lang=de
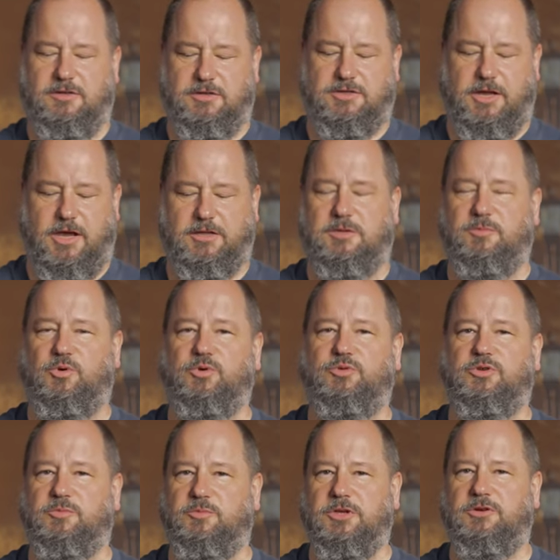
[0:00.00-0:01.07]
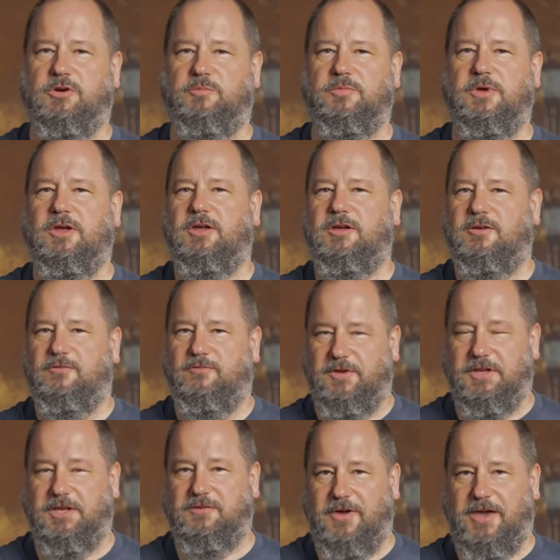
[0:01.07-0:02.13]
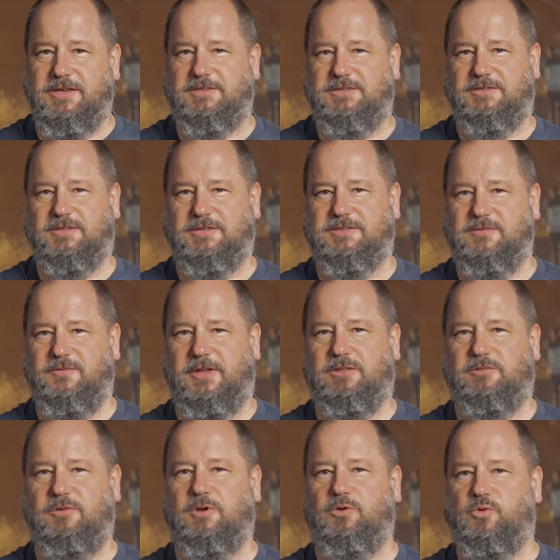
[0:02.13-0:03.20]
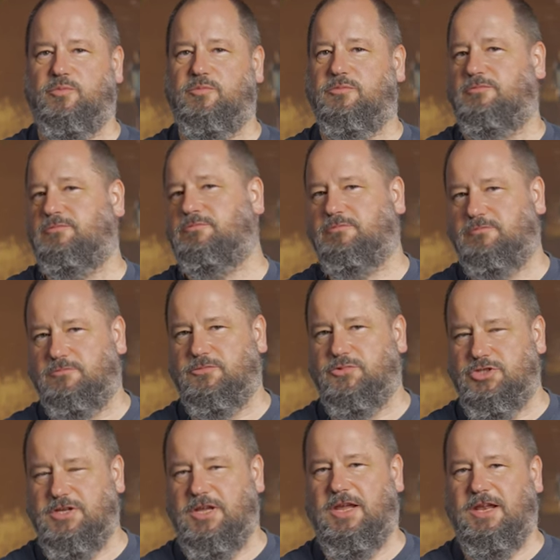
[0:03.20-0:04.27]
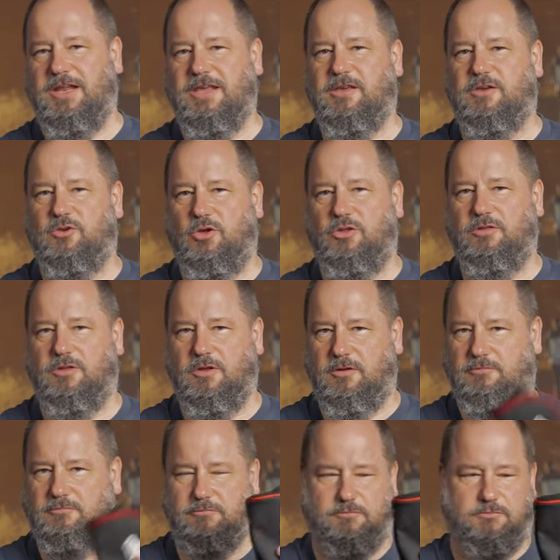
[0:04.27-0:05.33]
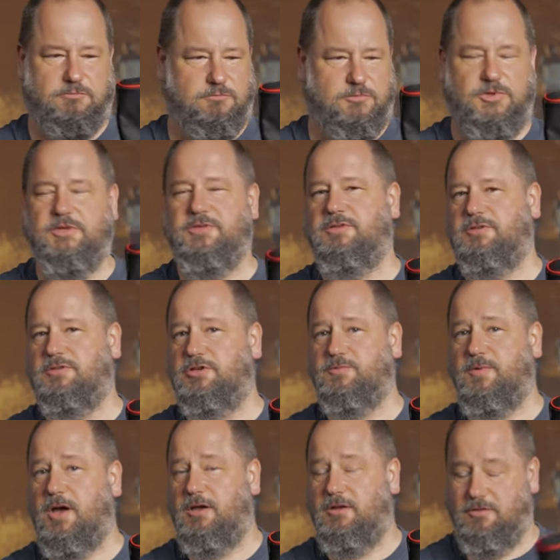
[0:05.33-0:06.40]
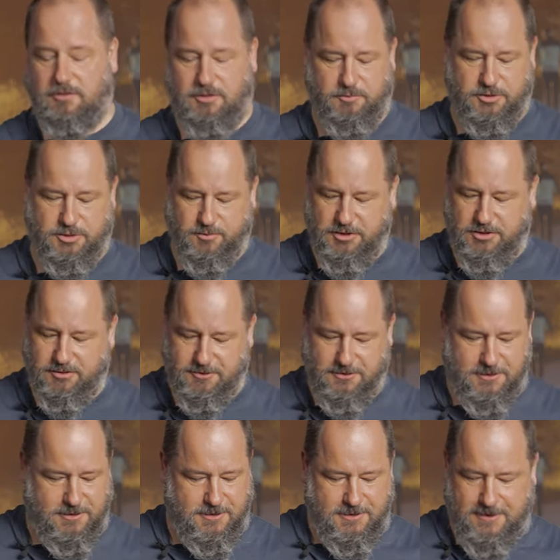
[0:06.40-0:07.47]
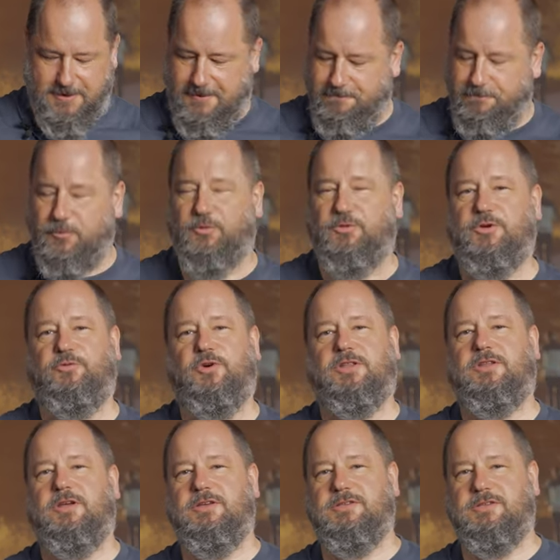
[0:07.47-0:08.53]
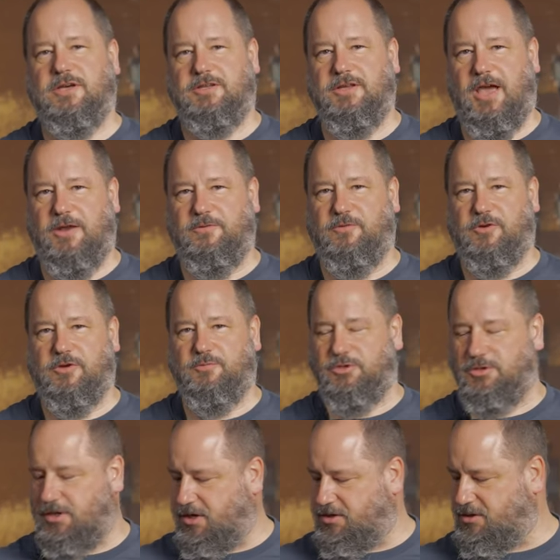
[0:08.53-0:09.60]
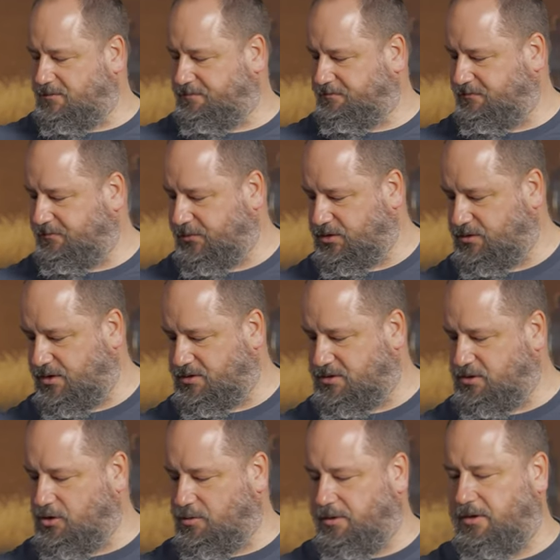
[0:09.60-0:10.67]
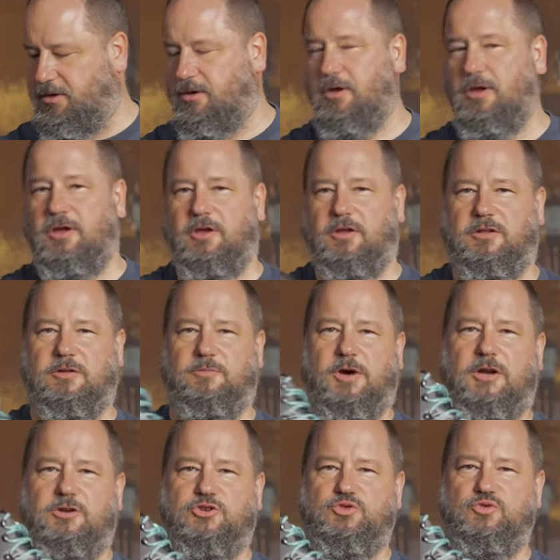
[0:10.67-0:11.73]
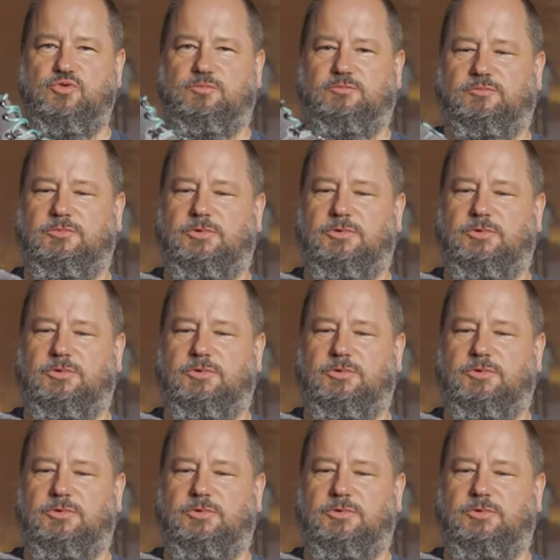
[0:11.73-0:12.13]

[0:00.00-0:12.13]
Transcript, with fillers: das leicht im Rucksack mithaben, wenn ich weiß, dass eventuell oben Schnee liegen könnte, ist das nicht schwer, nehme es mit. Und der Vorteil ist auch die einfache Montage. Das heißt, ich habe einen normalen Schuh,